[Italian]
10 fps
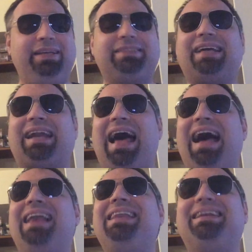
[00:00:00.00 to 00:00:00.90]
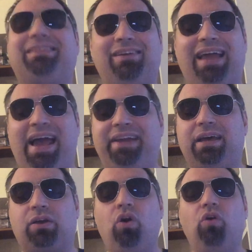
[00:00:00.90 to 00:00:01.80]
chi sarà
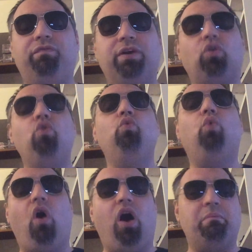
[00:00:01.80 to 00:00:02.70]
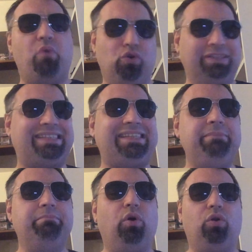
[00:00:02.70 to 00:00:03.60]
l'headliner, ovvero l'uomo
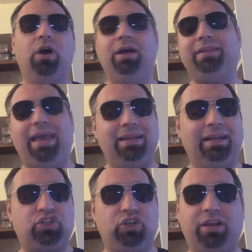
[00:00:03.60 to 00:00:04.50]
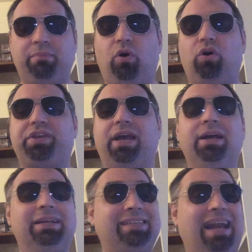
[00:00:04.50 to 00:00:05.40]
simbolo della cerimonia.
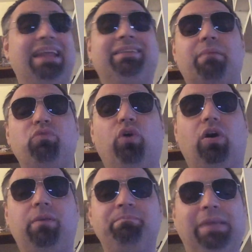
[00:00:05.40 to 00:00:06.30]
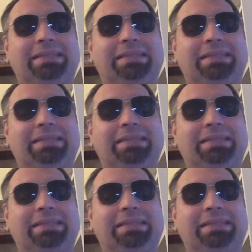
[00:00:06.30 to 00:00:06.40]
Sarà l'NWO?